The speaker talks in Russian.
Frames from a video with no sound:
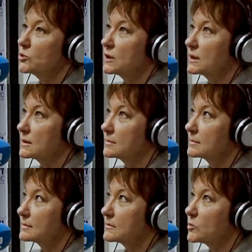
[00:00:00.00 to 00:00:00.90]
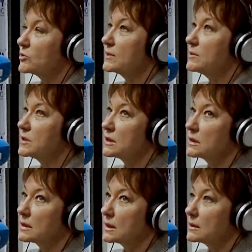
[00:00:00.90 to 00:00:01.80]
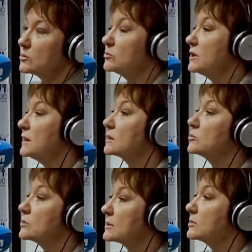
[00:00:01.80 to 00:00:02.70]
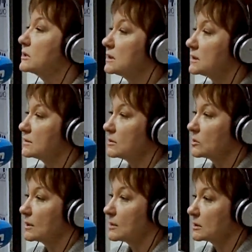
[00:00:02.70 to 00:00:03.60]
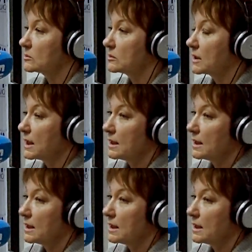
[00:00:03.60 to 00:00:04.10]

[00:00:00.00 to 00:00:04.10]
что все зависит от людей, которые объединились в эту команду.